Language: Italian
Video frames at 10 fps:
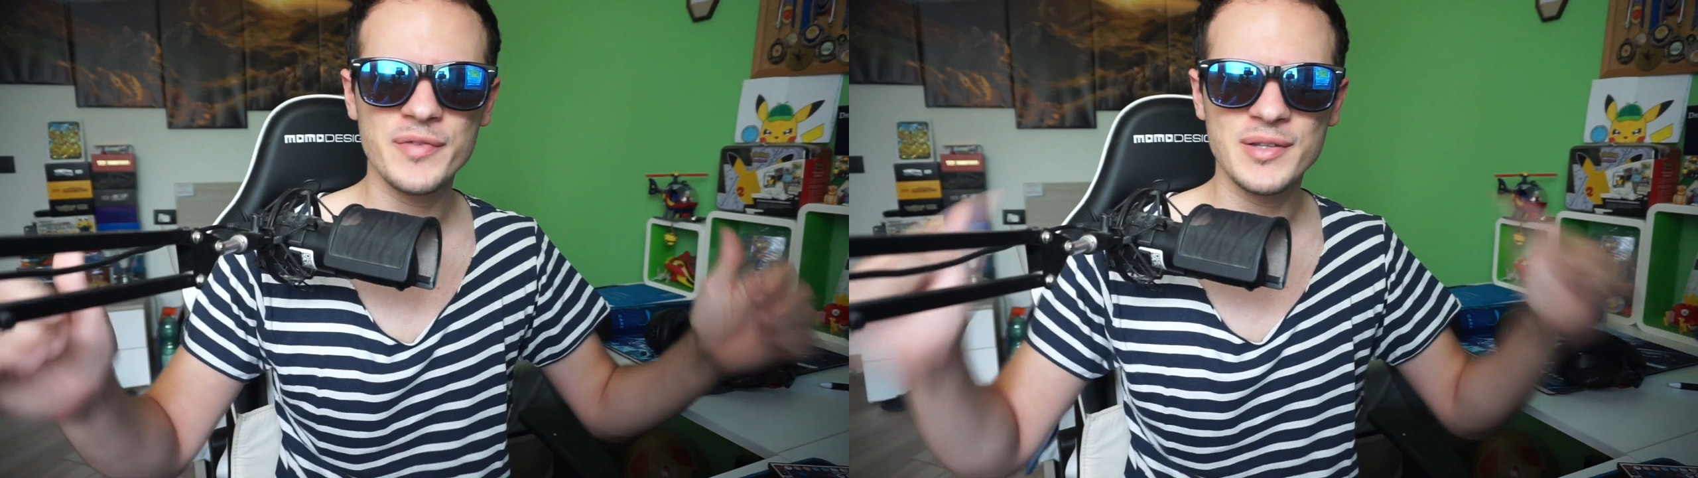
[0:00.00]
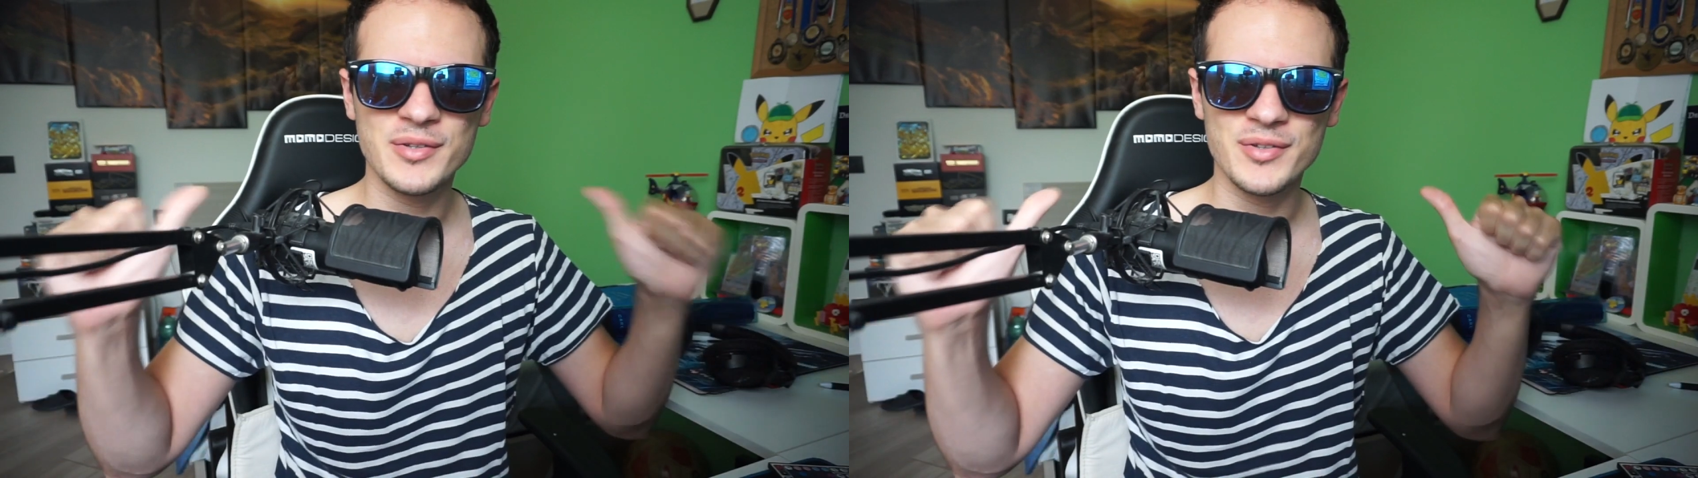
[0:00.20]

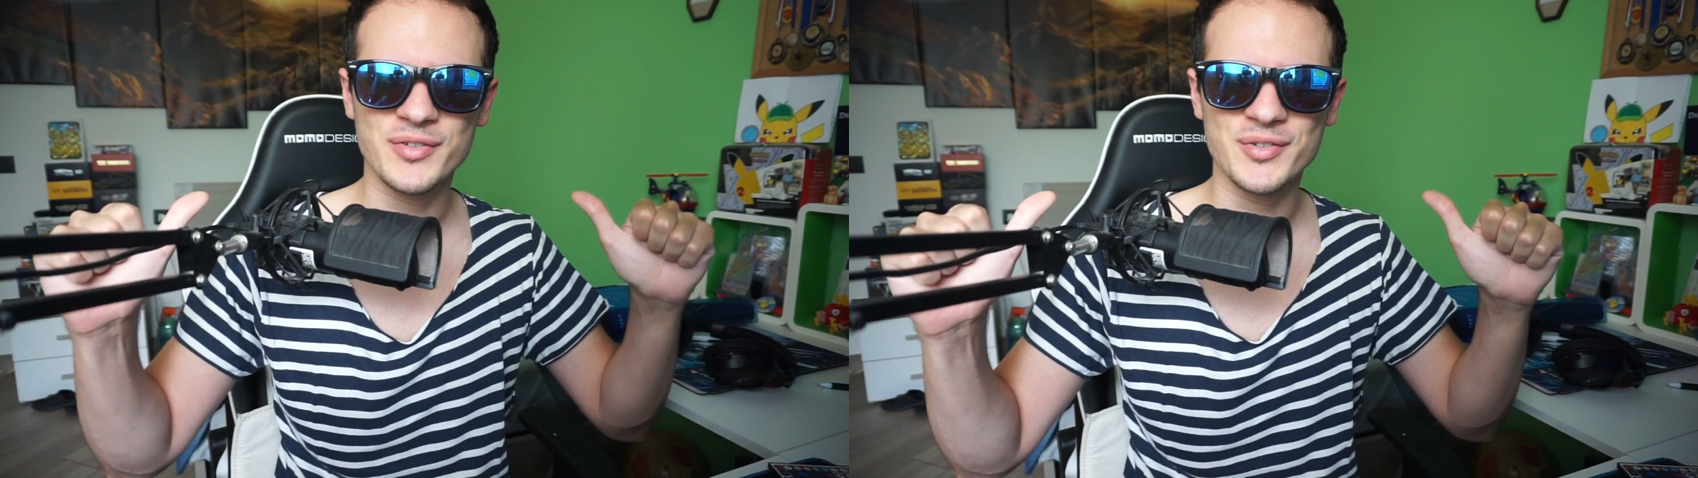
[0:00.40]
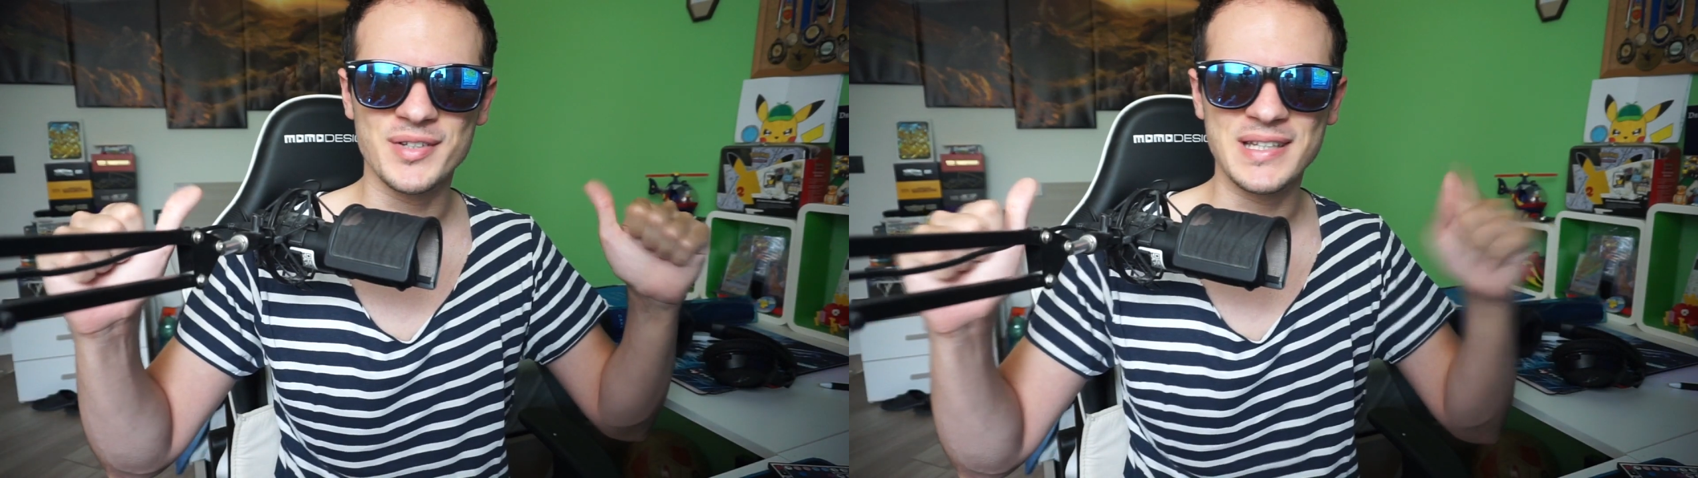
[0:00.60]
video. Io
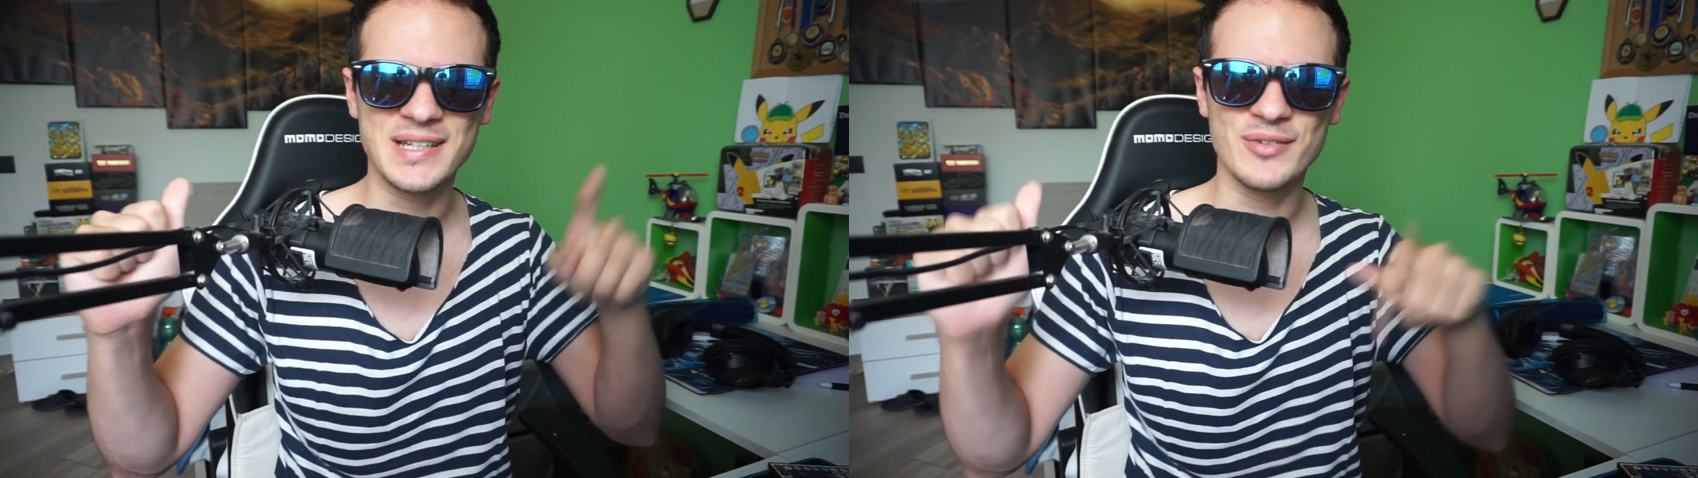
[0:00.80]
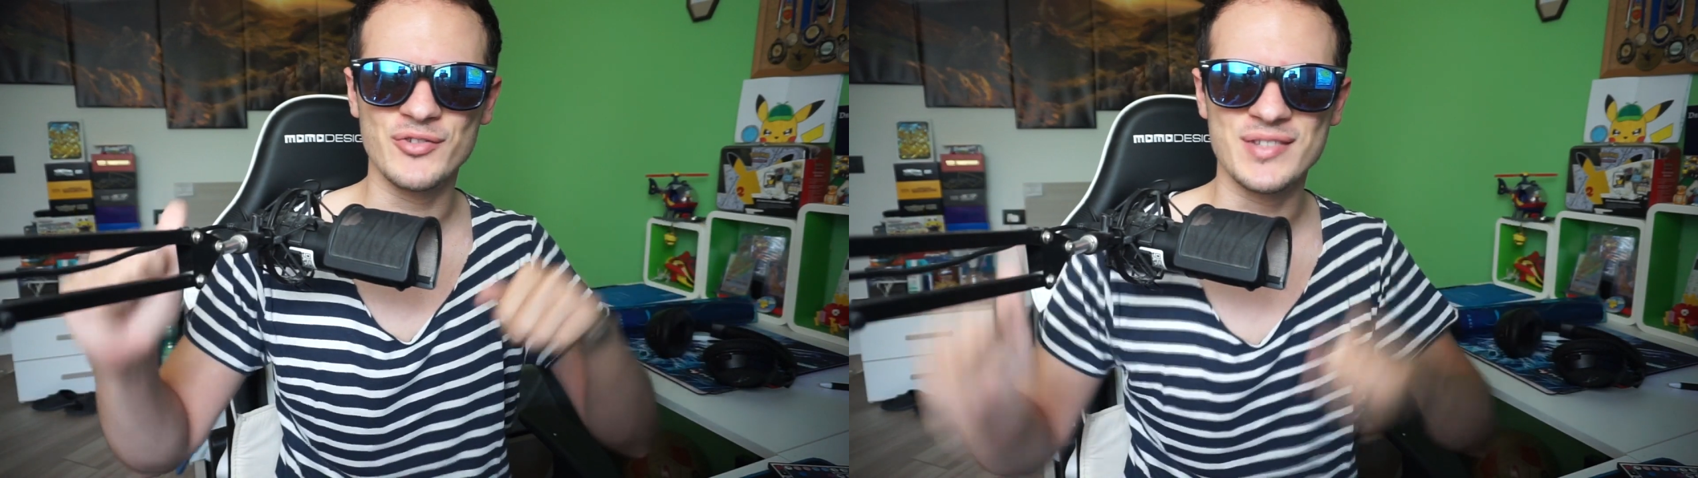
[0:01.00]
sono
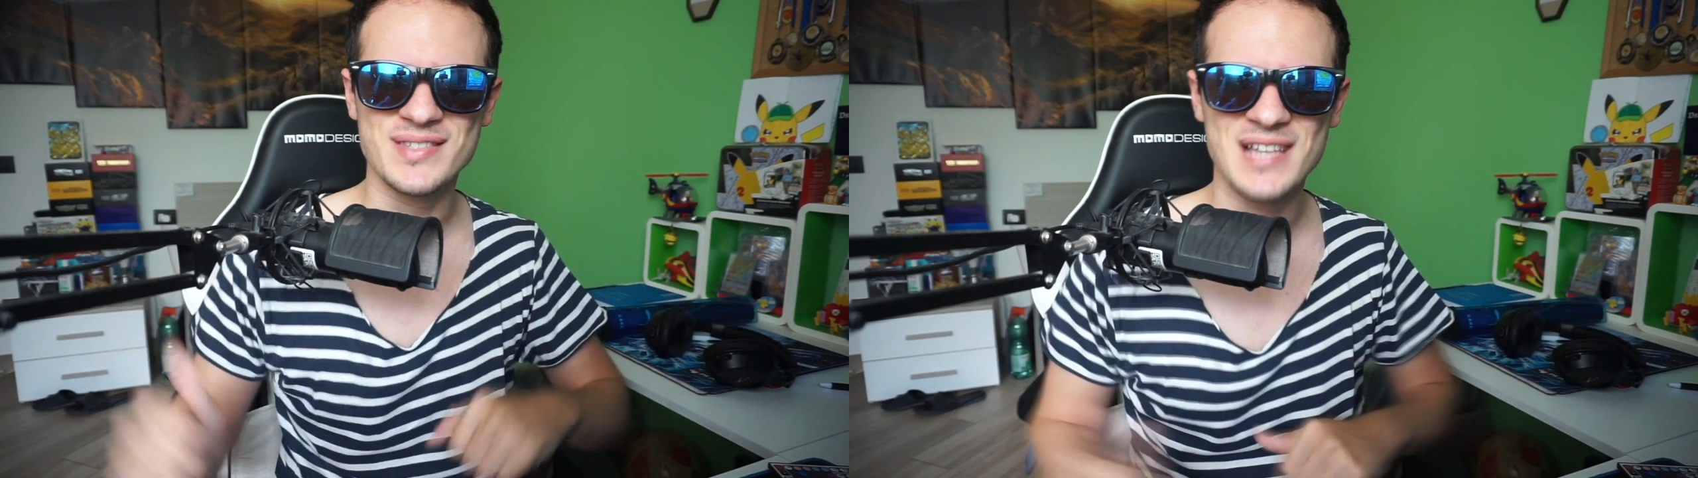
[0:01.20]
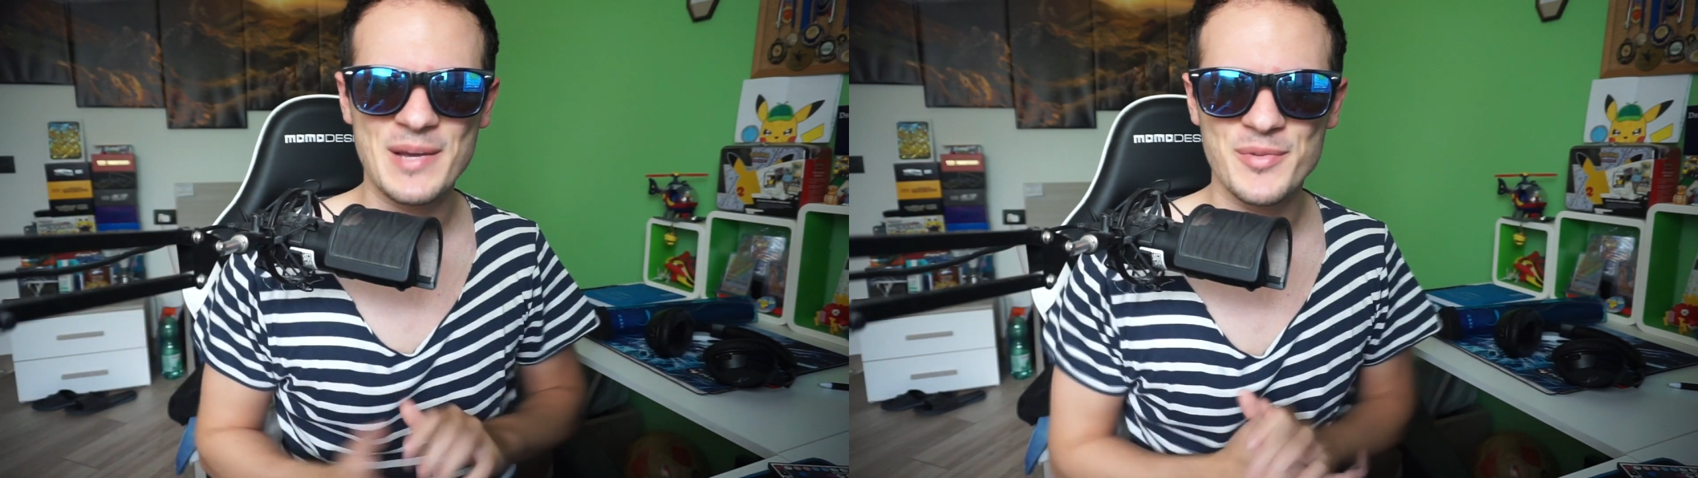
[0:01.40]
Rick e oggi
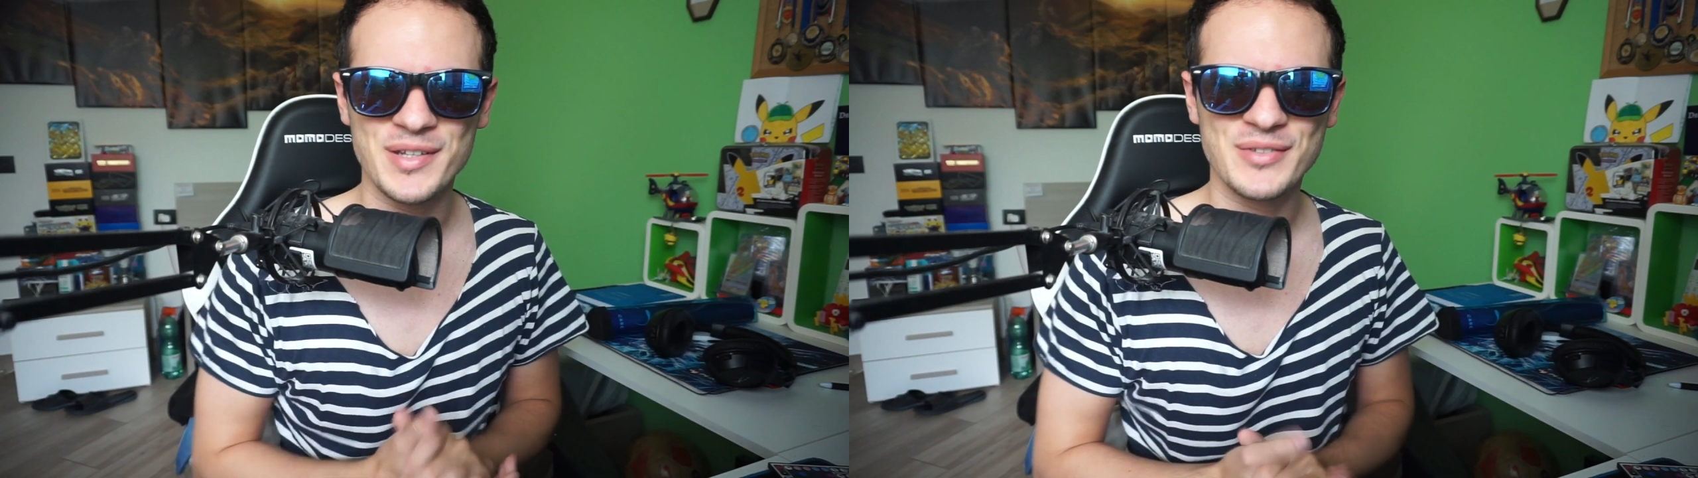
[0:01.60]
siamo